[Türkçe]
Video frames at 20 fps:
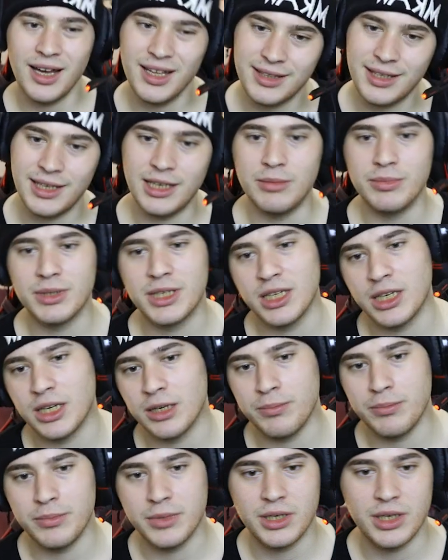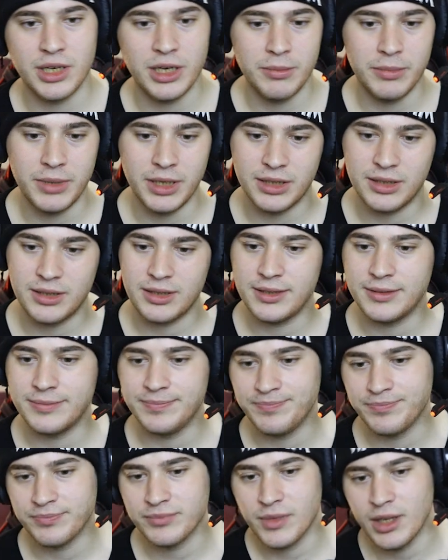Değilim. Krem, kremiyet.
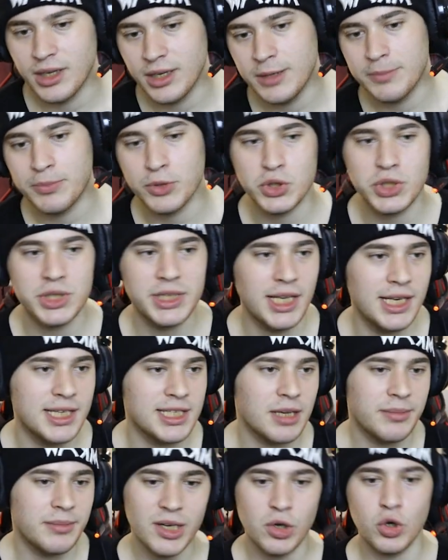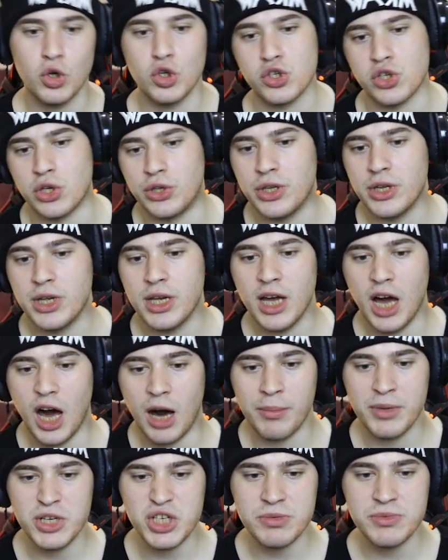Imposter değiliz olsun.
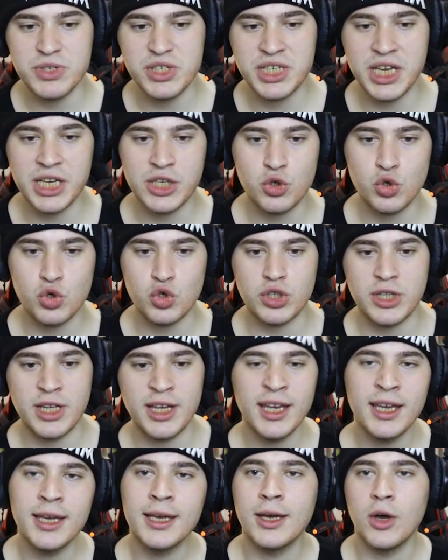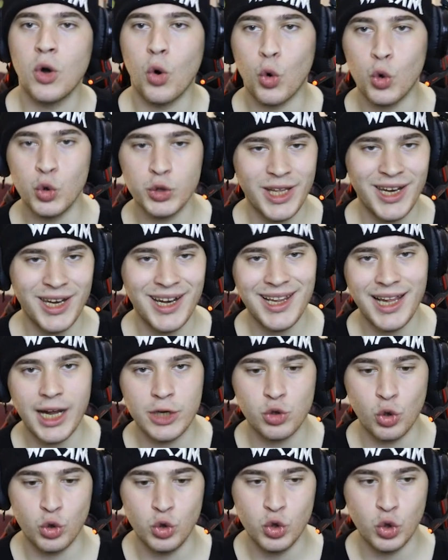Amacımız gece 3'te oyunda
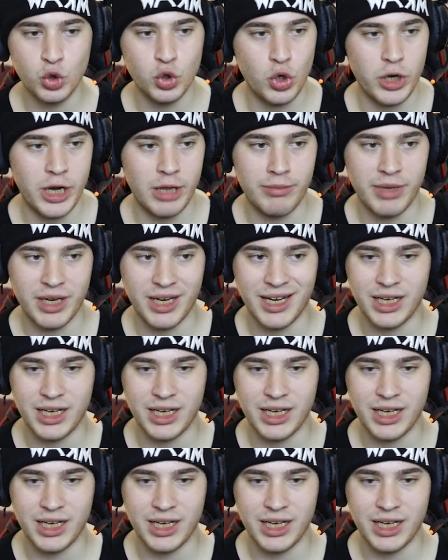neler dönüyor onu öğrenmek